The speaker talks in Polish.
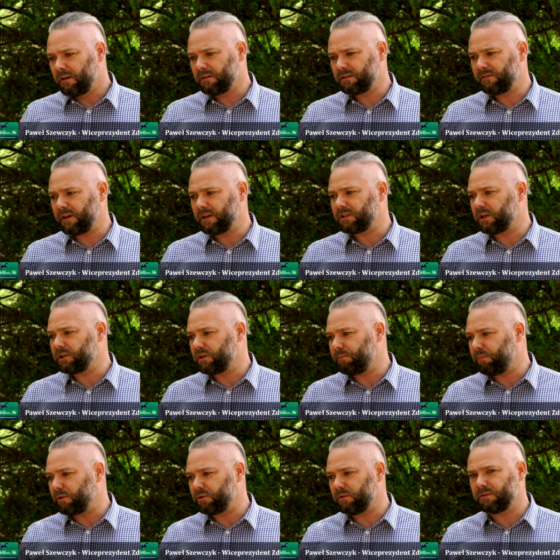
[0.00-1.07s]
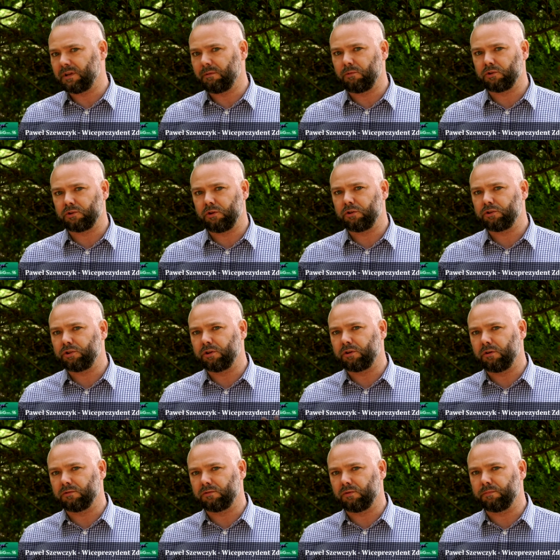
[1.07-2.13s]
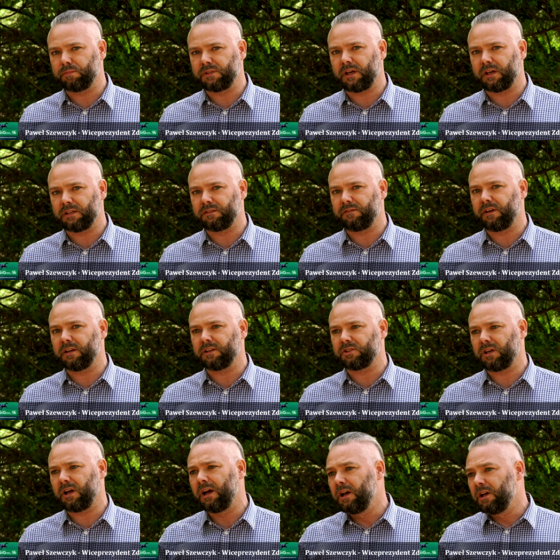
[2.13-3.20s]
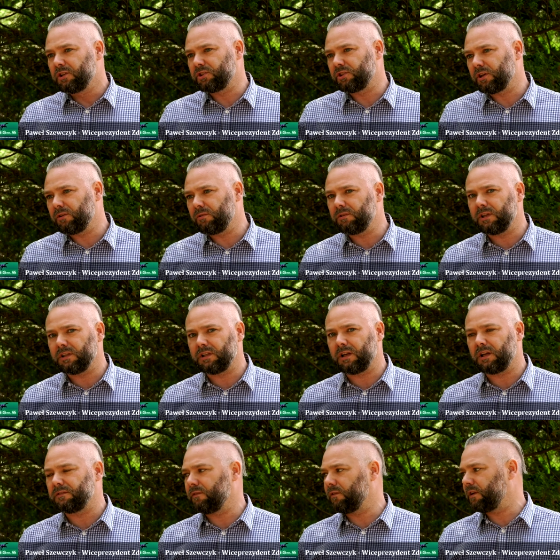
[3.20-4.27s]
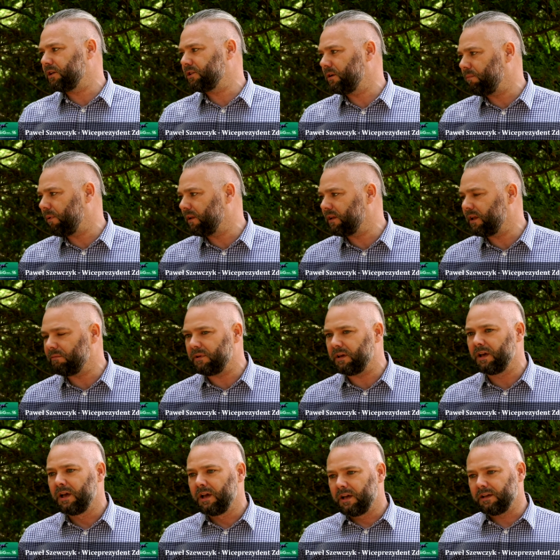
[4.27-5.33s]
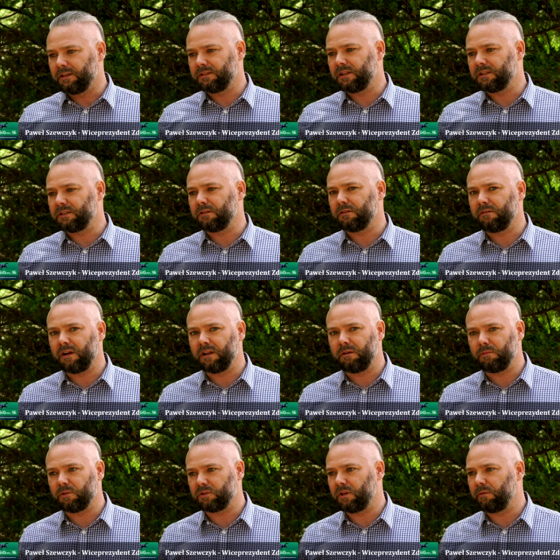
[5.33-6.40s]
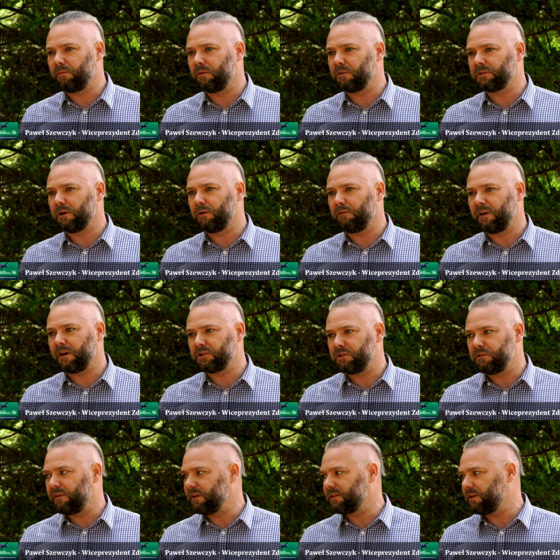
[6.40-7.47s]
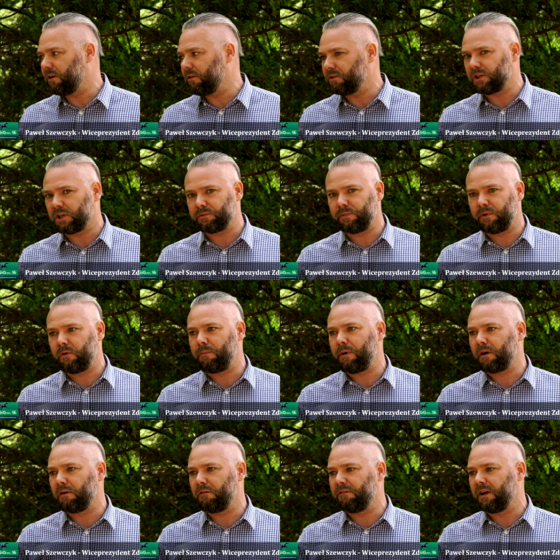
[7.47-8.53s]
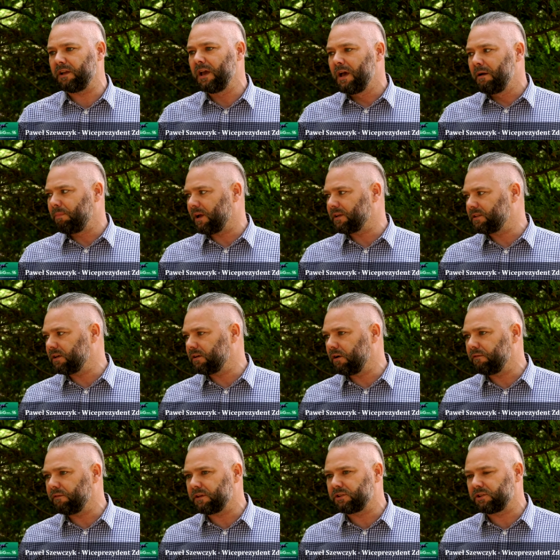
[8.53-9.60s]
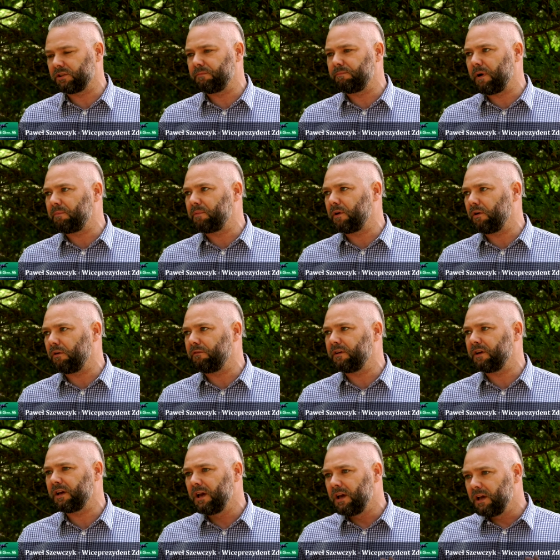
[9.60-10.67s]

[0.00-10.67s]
Zwiększa się poziom zamożności, konsumpcja jest większa, szczególnie teraz w okresie pandemii e, zdecydowanie można było zauważyć więcej chociaż chociażby opakowań plastikowych czy papierowych